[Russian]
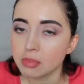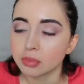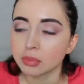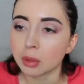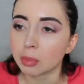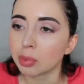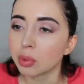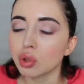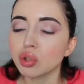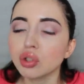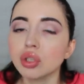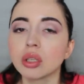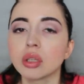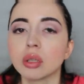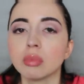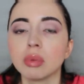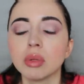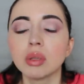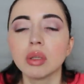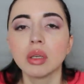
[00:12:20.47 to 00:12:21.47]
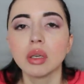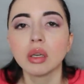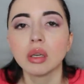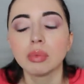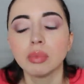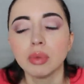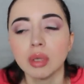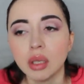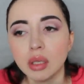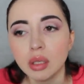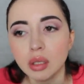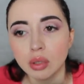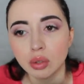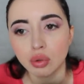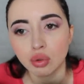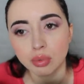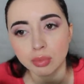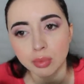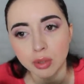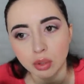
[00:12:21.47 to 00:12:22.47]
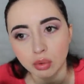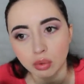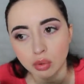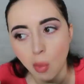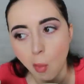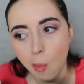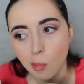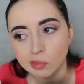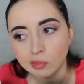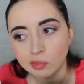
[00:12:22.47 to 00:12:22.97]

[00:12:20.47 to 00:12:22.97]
А просто это было их мнение на тот период.